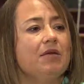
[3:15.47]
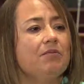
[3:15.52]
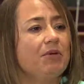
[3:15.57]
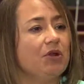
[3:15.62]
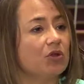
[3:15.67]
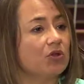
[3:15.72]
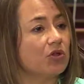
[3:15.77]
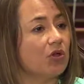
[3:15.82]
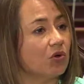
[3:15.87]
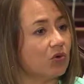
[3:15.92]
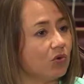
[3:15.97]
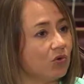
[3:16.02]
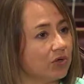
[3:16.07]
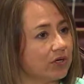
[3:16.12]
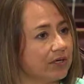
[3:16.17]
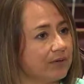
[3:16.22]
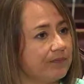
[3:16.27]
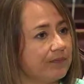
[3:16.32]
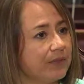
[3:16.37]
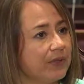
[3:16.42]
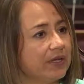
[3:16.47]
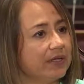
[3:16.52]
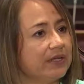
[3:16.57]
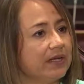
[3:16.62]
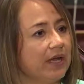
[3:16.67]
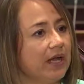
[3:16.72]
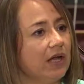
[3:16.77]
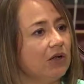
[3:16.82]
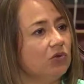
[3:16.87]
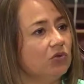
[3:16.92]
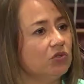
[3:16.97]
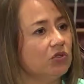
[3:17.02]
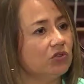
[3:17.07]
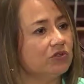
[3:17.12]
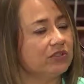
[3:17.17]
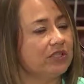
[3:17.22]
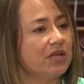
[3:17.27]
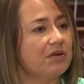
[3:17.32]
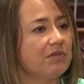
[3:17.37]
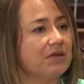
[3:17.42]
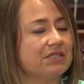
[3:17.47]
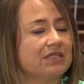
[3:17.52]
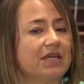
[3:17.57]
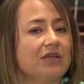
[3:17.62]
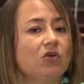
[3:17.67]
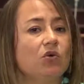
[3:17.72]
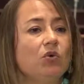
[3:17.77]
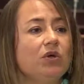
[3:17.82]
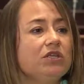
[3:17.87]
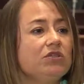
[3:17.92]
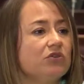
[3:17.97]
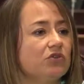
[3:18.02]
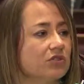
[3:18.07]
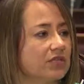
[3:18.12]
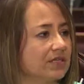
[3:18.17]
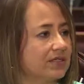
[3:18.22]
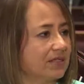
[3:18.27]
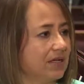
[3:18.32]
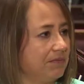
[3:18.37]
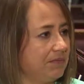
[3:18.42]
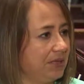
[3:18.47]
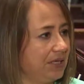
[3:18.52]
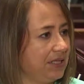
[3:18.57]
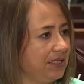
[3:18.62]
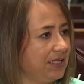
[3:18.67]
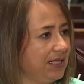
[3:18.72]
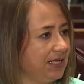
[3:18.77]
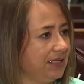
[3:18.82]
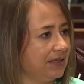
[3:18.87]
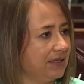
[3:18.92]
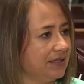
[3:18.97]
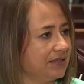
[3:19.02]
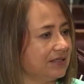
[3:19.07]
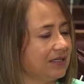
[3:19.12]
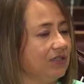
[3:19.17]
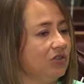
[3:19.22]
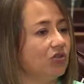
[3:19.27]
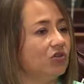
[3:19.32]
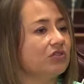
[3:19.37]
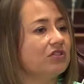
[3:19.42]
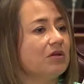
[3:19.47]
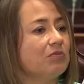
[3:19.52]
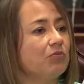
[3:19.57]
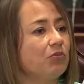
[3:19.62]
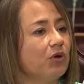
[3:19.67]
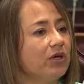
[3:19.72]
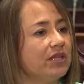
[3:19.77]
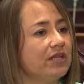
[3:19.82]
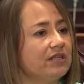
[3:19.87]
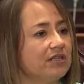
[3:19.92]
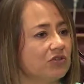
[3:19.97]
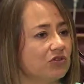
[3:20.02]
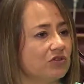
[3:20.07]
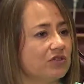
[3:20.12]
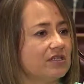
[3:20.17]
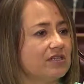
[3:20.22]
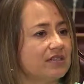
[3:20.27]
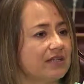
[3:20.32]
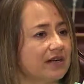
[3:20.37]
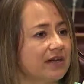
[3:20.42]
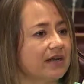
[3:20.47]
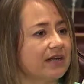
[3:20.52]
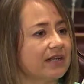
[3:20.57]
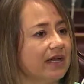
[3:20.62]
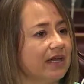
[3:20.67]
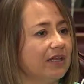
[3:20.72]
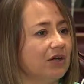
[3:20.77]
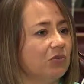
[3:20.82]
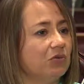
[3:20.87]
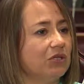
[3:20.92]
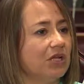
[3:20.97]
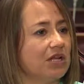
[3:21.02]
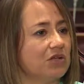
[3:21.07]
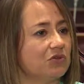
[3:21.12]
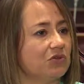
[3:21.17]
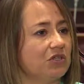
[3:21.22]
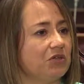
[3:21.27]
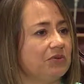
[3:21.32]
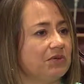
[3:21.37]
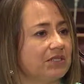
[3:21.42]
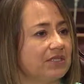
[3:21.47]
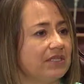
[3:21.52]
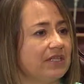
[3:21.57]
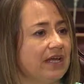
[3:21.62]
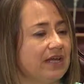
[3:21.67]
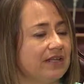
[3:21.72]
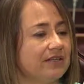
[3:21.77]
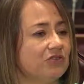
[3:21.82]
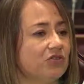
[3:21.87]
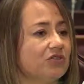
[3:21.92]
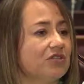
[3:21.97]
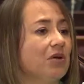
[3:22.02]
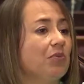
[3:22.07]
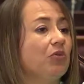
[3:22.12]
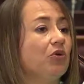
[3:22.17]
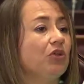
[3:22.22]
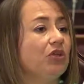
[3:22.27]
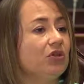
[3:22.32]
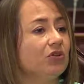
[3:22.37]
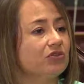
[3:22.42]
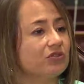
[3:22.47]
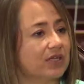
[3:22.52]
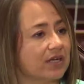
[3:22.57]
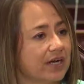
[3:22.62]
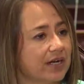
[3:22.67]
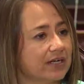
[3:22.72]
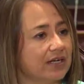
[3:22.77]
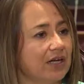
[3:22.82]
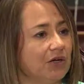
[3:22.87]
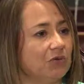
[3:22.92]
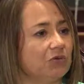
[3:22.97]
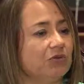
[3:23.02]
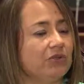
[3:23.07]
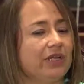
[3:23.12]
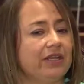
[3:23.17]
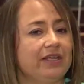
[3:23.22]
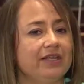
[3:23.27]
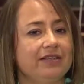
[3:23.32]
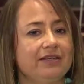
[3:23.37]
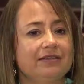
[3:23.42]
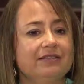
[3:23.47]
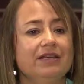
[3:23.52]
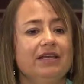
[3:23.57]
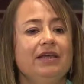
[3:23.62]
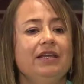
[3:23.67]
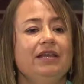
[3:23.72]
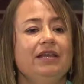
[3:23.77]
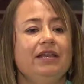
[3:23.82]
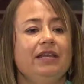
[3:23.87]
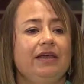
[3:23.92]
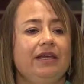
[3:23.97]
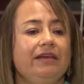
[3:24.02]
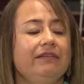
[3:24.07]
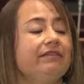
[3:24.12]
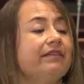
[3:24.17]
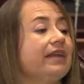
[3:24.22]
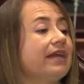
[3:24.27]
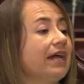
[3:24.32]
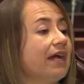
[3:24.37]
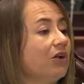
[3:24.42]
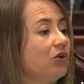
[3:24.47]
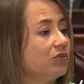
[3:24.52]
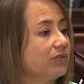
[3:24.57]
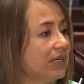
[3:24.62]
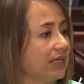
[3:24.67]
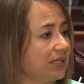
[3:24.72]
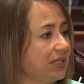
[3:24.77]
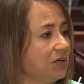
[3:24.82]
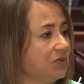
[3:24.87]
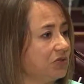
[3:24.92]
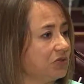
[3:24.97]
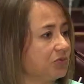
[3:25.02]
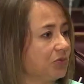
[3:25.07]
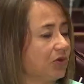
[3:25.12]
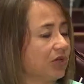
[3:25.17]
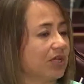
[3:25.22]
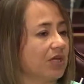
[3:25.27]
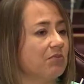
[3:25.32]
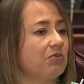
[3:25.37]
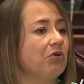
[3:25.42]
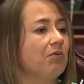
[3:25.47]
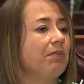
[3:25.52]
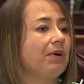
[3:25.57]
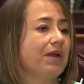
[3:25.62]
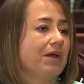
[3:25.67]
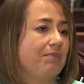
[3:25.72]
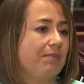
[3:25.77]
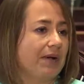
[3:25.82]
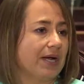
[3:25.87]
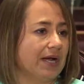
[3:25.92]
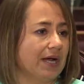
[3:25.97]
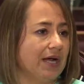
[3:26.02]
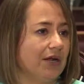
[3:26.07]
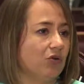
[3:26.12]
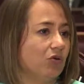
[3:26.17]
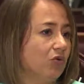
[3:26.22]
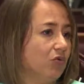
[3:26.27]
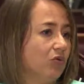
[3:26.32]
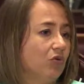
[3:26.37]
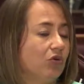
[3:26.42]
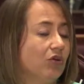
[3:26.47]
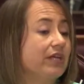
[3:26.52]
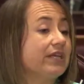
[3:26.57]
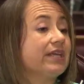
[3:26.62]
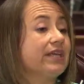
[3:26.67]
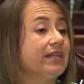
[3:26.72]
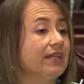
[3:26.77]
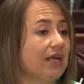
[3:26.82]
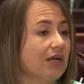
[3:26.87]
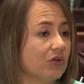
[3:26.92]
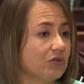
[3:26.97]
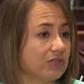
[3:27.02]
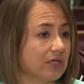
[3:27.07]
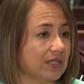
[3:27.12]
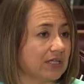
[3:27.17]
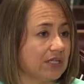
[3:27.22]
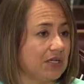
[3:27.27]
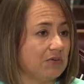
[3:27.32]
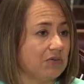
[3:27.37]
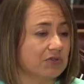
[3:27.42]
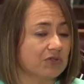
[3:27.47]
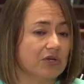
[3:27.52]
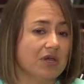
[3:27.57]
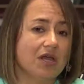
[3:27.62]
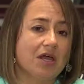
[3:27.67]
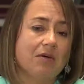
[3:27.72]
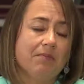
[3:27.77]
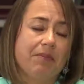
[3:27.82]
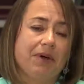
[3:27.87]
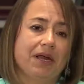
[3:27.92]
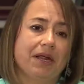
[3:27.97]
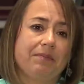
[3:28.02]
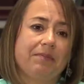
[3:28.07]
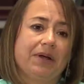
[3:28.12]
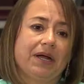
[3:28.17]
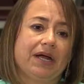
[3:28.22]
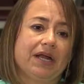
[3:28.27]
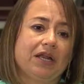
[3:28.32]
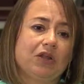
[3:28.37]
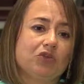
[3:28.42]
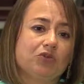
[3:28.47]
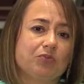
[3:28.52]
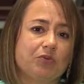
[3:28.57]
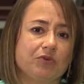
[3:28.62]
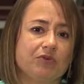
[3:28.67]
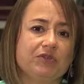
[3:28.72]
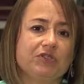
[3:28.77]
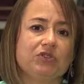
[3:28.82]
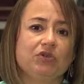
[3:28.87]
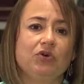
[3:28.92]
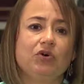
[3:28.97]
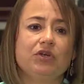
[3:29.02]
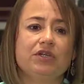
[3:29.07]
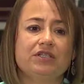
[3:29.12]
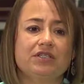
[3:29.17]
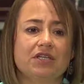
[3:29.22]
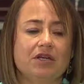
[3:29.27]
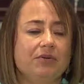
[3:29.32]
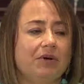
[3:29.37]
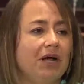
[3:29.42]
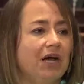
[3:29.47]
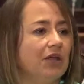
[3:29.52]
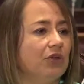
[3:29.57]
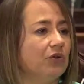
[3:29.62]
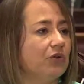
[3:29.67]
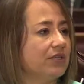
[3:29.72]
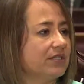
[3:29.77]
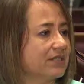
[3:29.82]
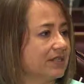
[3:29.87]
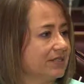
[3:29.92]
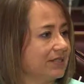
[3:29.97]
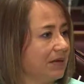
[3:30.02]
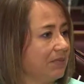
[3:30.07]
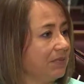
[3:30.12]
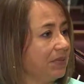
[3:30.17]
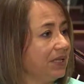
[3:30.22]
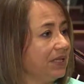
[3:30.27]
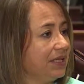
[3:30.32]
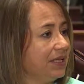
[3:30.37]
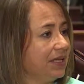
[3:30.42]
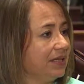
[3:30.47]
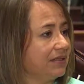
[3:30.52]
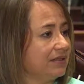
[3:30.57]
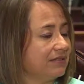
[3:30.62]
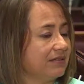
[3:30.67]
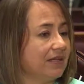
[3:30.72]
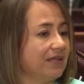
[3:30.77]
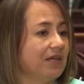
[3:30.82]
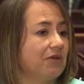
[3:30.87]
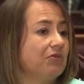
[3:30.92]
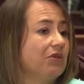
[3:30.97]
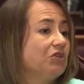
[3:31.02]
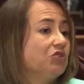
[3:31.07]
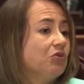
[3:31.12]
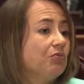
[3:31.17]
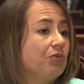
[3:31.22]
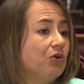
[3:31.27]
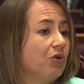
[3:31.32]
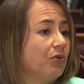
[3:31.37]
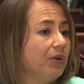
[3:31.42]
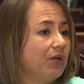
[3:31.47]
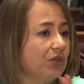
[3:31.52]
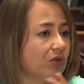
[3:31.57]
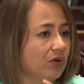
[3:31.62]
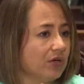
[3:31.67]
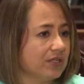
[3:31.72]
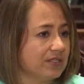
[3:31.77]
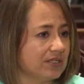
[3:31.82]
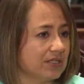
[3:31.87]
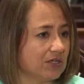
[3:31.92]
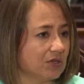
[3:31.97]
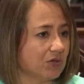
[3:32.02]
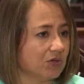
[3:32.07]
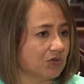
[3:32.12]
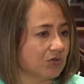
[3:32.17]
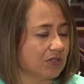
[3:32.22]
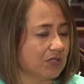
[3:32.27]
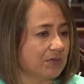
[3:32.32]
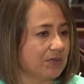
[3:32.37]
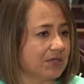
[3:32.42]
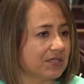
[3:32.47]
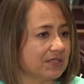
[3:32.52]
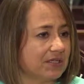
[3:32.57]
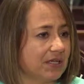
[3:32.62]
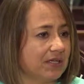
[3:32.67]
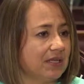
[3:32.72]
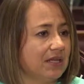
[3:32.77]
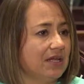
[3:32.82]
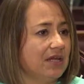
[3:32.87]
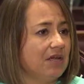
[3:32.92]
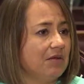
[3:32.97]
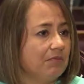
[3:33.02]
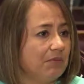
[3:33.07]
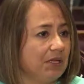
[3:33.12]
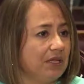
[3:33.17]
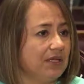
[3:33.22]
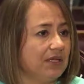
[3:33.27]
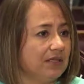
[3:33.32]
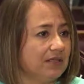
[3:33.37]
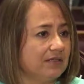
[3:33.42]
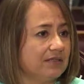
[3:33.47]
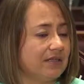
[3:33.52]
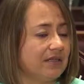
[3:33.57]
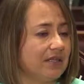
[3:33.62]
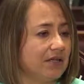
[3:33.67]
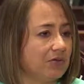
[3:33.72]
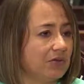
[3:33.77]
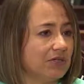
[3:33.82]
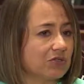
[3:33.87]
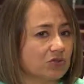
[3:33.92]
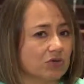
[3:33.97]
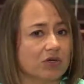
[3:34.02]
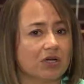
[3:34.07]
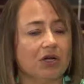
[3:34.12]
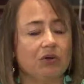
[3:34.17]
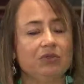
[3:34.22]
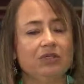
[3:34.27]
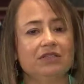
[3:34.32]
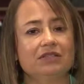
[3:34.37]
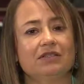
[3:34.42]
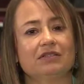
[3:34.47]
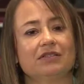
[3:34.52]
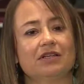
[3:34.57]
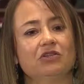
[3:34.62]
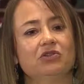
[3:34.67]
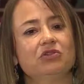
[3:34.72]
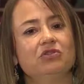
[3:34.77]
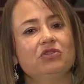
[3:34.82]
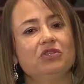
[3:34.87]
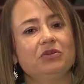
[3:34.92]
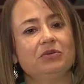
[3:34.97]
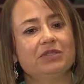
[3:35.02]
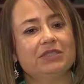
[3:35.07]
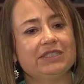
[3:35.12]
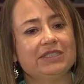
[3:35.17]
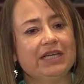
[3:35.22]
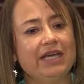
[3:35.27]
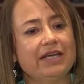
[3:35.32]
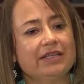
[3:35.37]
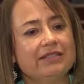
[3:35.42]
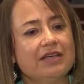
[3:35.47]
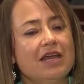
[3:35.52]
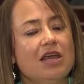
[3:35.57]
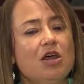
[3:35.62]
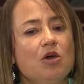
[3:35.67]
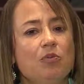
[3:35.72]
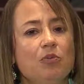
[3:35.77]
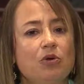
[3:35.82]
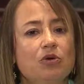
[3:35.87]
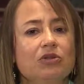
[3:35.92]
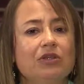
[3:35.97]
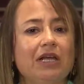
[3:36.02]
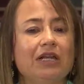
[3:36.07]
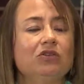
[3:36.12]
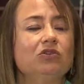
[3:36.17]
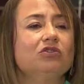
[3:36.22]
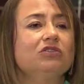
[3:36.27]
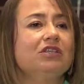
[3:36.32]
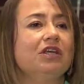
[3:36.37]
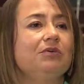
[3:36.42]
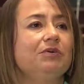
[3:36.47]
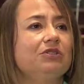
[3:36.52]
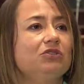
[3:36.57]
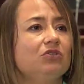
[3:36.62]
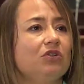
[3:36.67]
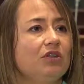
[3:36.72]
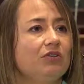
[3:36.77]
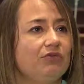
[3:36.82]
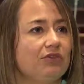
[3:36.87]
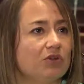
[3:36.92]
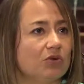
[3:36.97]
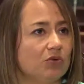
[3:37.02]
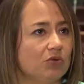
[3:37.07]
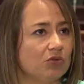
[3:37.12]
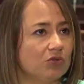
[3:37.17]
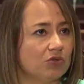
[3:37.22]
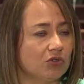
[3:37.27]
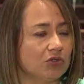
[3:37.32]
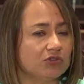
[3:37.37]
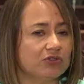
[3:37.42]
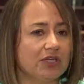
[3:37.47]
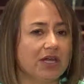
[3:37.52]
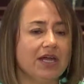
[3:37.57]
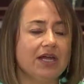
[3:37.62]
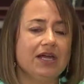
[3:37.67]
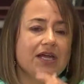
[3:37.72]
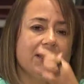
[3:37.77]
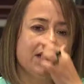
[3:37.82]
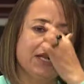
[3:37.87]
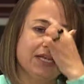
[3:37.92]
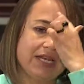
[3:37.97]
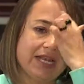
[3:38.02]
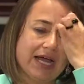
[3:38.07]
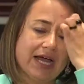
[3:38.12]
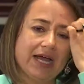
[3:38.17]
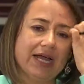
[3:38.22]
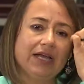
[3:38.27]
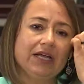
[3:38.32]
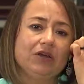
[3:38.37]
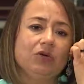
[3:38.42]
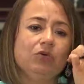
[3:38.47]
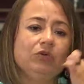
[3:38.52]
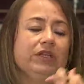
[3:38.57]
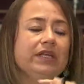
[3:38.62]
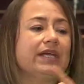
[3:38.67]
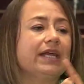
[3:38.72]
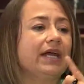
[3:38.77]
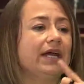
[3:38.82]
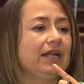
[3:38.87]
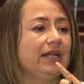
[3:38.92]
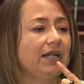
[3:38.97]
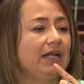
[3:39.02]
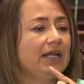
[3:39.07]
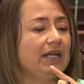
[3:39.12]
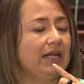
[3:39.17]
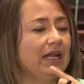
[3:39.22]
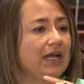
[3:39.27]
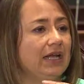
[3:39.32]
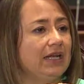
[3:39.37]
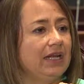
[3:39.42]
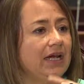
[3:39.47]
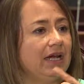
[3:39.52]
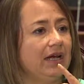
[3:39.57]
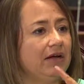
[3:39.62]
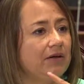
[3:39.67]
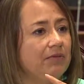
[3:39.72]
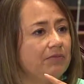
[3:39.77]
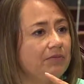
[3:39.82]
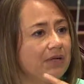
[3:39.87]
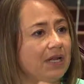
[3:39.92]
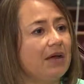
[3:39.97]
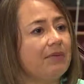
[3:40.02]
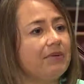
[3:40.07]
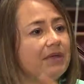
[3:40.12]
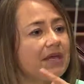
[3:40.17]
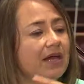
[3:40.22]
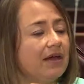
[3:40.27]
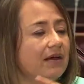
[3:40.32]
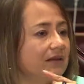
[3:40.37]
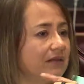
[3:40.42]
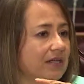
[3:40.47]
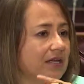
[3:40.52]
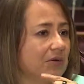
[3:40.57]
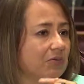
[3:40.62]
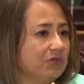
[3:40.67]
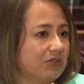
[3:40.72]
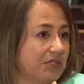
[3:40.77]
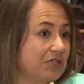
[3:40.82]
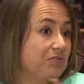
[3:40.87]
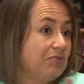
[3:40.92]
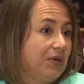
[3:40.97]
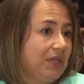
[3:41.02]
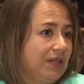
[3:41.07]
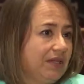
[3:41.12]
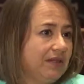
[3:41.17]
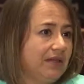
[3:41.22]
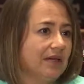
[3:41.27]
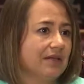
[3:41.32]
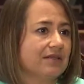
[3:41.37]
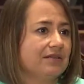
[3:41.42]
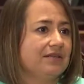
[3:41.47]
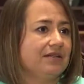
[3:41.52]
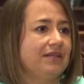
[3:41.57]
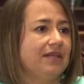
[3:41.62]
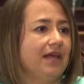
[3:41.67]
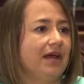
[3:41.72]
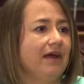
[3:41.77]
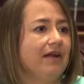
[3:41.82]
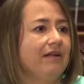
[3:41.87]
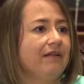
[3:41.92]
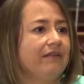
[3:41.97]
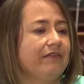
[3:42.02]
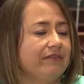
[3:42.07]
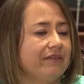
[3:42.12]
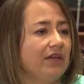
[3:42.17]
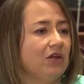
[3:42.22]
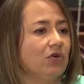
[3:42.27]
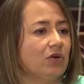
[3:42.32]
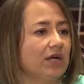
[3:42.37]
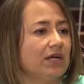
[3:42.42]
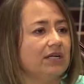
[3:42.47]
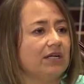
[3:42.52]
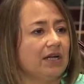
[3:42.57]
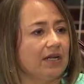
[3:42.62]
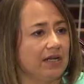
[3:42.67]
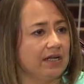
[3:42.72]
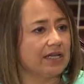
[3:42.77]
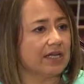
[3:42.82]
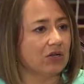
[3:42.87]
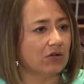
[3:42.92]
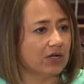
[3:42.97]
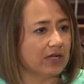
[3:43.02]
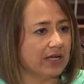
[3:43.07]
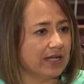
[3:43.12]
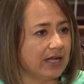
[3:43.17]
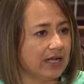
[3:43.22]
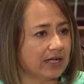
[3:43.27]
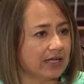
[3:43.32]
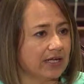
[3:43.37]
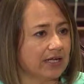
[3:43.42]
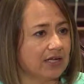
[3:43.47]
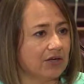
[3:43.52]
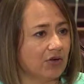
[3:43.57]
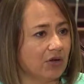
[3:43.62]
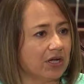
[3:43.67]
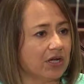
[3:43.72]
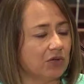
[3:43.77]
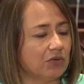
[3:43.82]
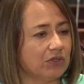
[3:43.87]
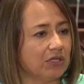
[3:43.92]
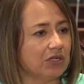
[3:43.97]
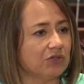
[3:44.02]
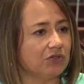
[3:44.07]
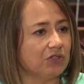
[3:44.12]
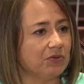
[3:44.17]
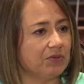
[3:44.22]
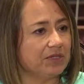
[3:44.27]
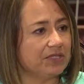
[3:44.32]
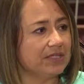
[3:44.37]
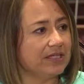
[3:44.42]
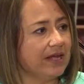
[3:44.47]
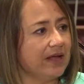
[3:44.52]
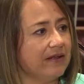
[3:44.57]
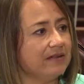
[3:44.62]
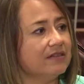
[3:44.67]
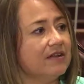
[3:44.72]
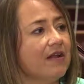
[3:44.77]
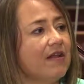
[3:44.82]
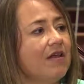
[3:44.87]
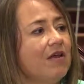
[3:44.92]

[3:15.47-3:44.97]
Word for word: Pero ¿qué ocurre? que hay algunos temas, hay juicios que están pendientes, no se pueden entonces cerrar cada una de las universidades, no se ha podido cerrar cada una de ellas, entregar los activos, por ejemplo, para pagar o, o, liquidar los activos para pagar a los profesores, trabajadores que están pendientes de deudas o proveedores incluso también que están pendientes de deudas con cada una de estas 14 universidades, por tanto se ha visto dificultosa la única, la, vía, digamos, expedita que sería derogar la ley que, lo crea, que creó a cada una de las universidades